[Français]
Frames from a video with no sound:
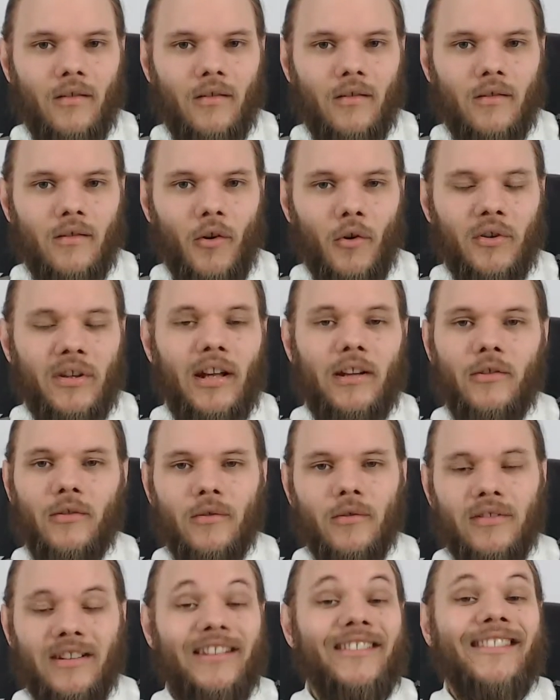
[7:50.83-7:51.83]
en cas
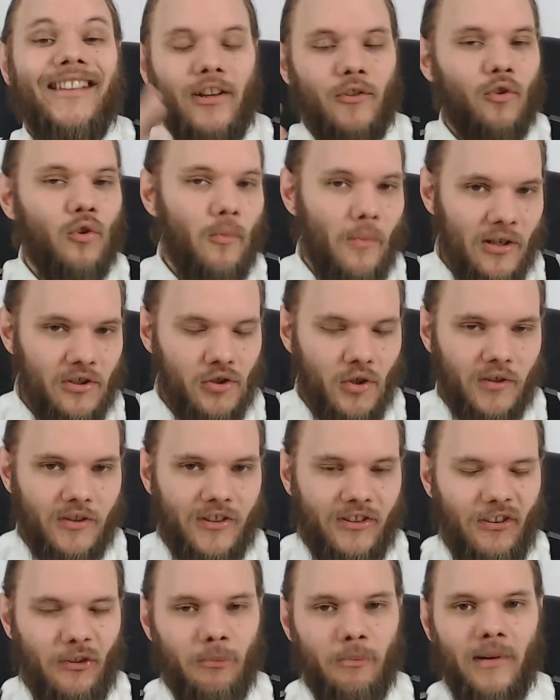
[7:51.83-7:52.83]
d'extinction majeure
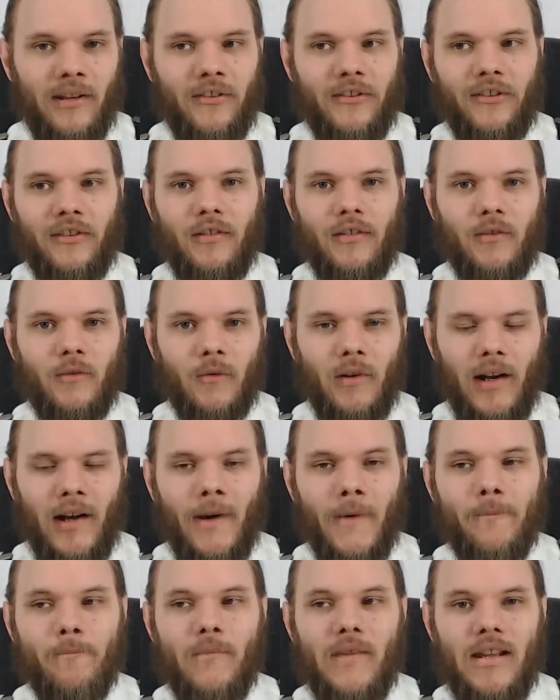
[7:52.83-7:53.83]
des espèces.
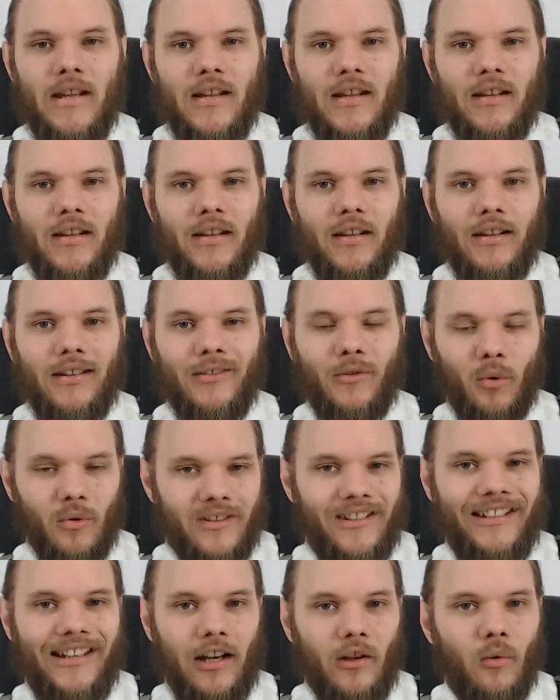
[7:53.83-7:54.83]
Voilà.
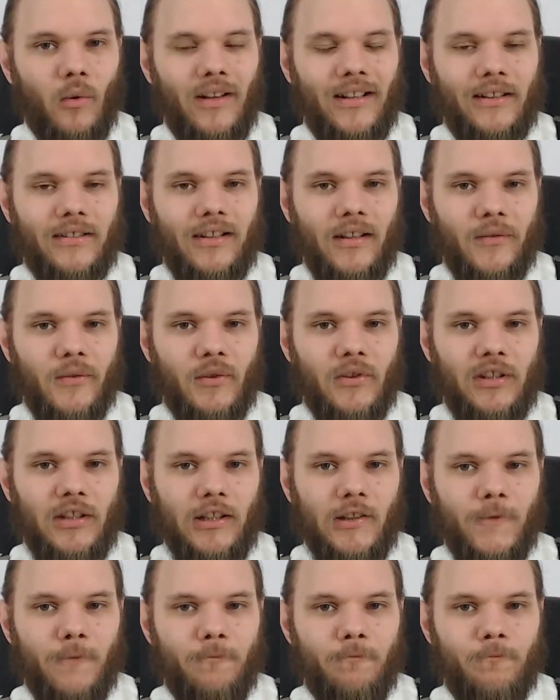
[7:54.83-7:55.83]
Donc il a le droit d'intervenir.